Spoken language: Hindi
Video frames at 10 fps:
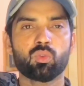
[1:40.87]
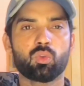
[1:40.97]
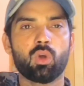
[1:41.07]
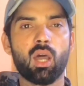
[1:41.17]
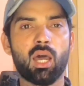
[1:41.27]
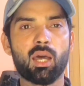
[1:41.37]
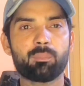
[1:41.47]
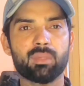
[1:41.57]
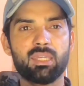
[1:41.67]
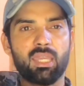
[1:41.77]
तो
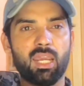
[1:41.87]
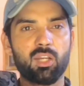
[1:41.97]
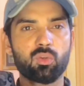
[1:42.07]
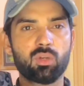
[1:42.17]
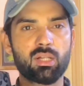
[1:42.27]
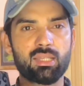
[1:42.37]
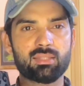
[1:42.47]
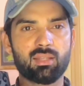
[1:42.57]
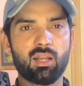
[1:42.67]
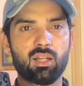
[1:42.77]
आपकी कैट को अगर
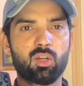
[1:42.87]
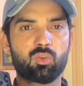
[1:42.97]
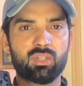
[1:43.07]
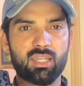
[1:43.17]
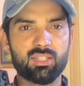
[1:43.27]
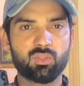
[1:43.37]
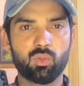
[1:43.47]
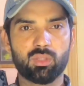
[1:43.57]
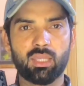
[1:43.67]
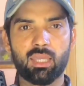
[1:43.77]
इस तरह का कोई केस
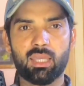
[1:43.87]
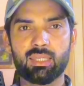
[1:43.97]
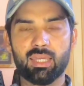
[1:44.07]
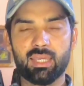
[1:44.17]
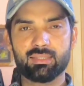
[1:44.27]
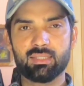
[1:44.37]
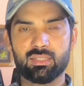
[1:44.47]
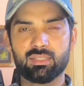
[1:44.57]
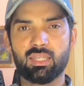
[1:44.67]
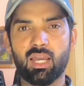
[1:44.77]
होता है या ऐसी
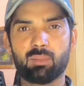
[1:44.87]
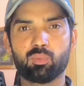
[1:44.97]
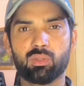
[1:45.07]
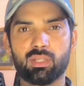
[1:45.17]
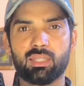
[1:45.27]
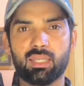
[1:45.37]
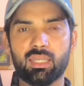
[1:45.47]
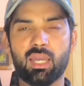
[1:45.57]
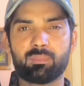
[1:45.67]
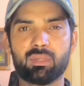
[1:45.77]
चीज़ें आपको लगता है
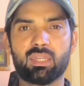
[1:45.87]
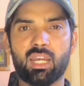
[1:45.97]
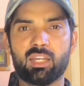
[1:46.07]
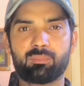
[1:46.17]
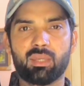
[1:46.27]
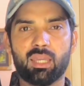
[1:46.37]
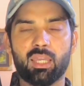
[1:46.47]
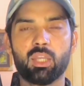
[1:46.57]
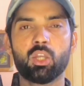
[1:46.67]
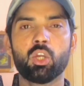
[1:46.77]
कि आपकी कैट पे है
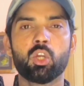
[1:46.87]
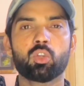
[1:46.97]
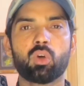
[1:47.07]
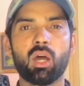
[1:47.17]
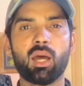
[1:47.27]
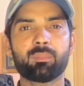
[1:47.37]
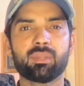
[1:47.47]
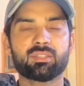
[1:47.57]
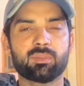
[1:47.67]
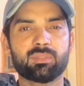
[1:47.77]
तो
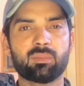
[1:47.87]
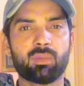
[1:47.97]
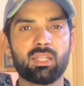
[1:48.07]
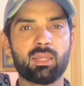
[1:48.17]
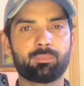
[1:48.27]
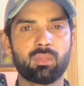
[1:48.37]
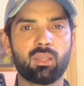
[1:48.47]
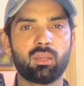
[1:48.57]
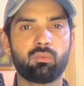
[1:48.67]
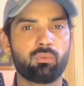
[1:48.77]
आपने सबसे पहले
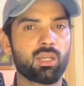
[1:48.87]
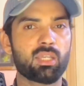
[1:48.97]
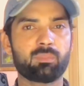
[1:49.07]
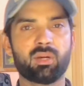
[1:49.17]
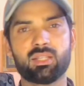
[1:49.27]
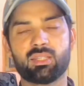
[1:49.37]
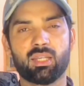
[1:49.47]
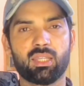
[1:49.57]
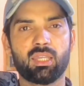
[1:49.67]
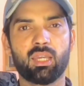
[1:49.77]
अपने वेट के पास
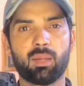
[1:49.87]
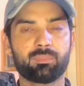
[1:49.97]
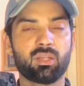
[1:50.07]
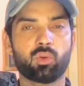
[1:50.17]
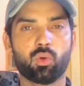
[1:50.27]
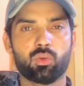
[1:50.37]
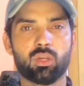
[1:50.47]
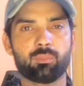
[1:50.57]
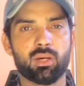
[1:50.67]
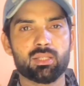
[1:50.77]
जाना है अपने डॉक्टर
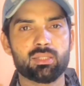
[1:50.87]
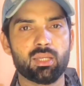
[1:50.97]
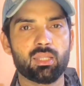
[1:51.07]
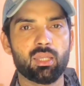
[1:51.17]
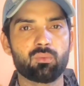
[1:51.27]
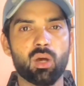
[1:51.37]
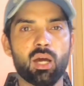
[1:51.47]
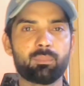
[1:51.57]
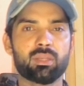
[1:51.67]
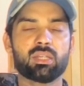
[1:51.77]
के पास जाना है
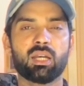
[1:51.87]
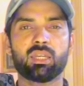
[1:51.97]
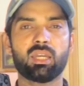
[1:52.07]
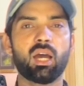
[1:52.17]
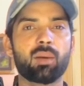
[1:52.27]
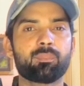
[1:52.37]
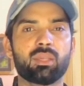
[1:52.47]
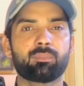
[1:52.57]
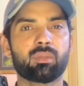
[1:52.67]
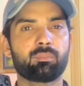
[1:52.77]
वहाँ पे जाके आपने
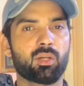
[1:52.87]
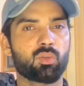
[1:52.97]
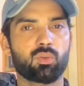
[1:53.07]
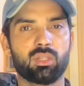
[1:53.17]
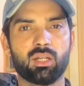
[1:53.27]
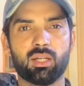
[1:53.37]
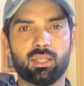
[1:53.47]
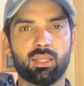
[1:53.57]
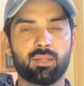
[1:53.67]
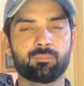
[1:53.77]
अपने पेट को
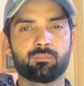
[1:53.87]
दिखाना है